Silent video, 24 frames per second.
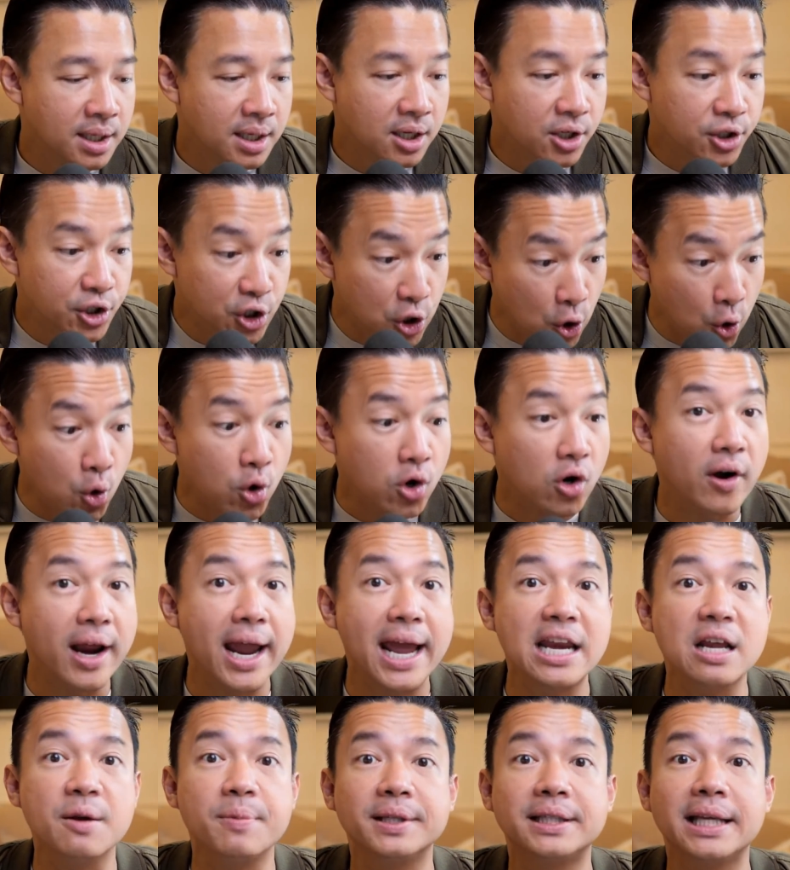ยูเครน
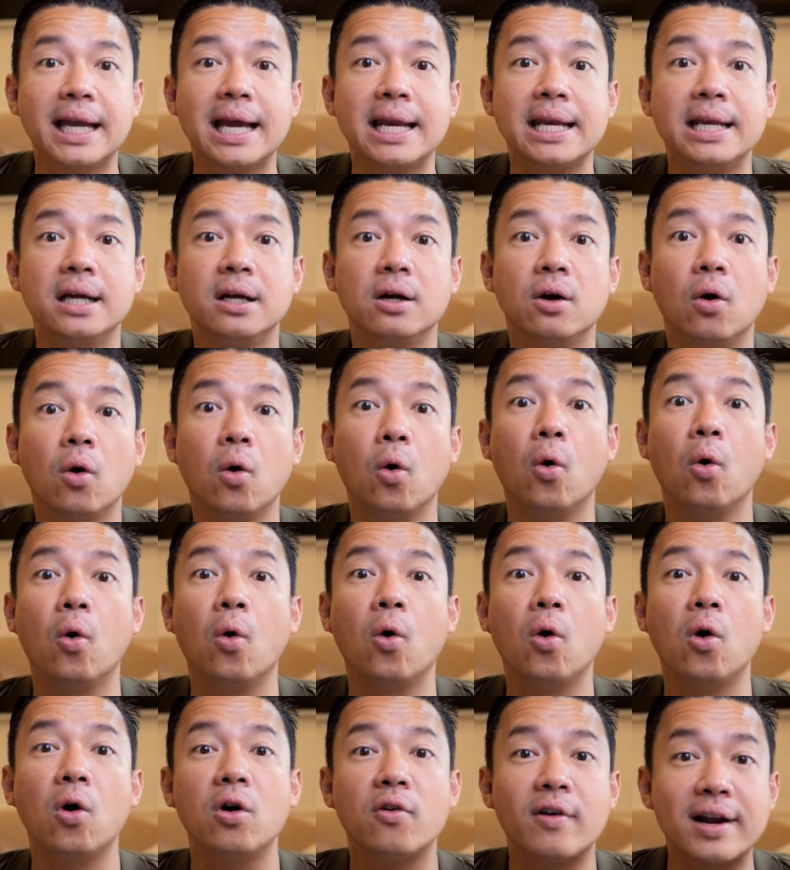อีกประเทศหนึ่งโอ้โห
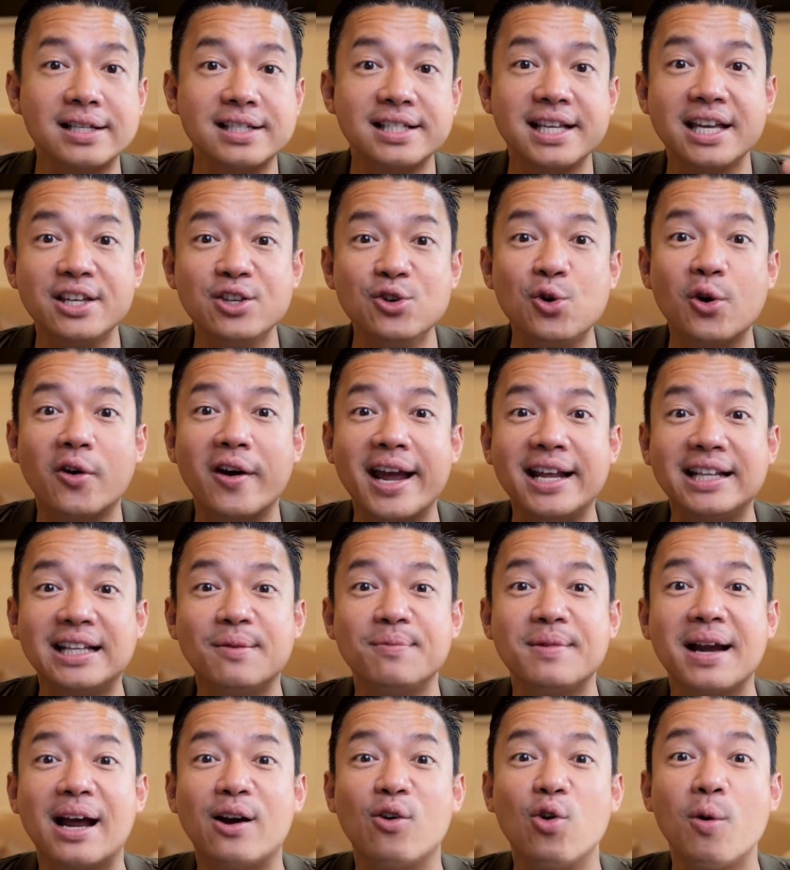รัสเซียยูเครน
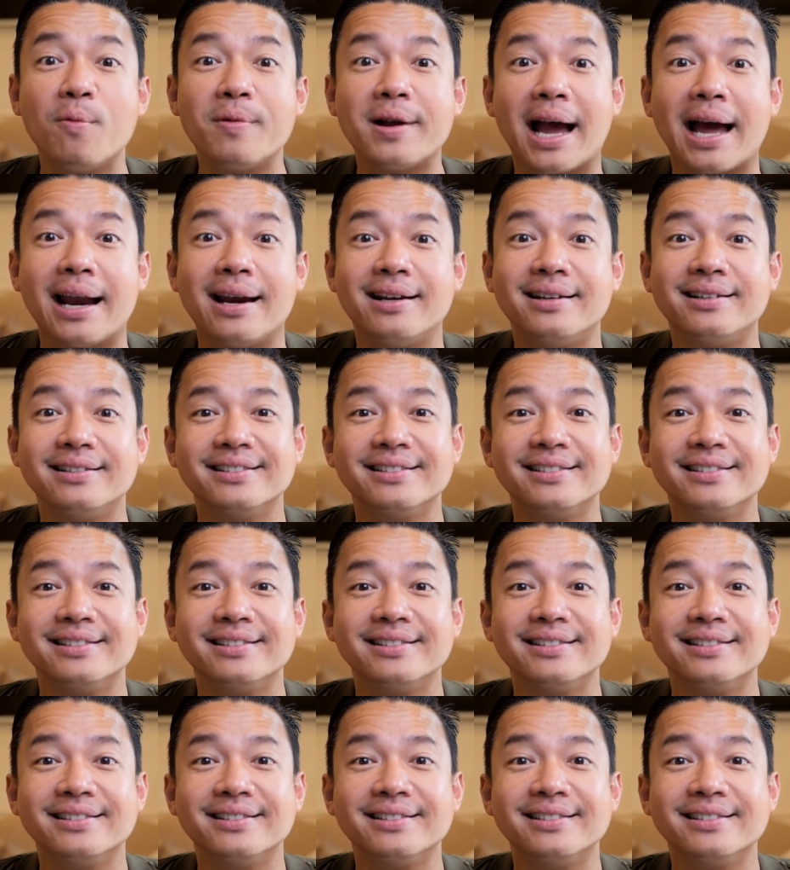ทำงานร่วมกัน